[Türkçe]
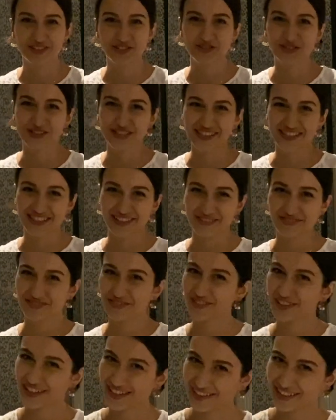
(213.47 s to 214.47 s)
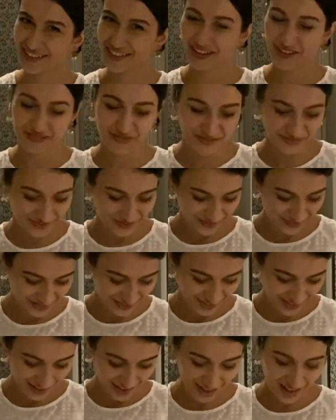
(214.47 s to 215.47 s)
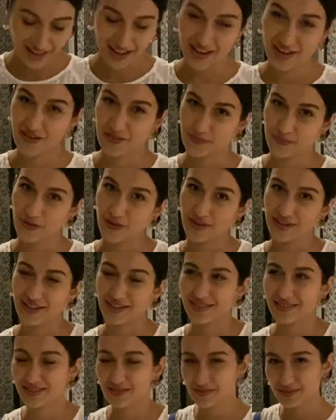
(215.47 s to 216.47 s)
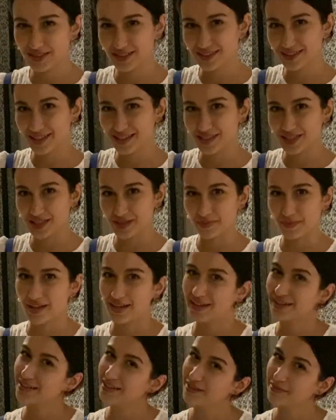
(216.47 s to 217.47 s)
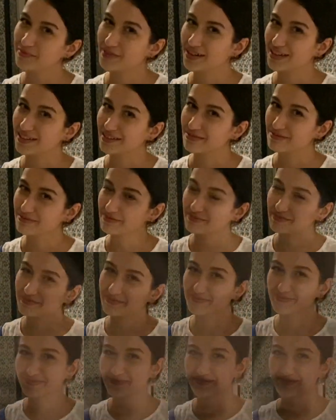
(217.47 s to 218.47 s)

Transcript: cüzdanım. Bu da hediyem. Böyle şimdi değiştirmeye gidelim bakalım. Of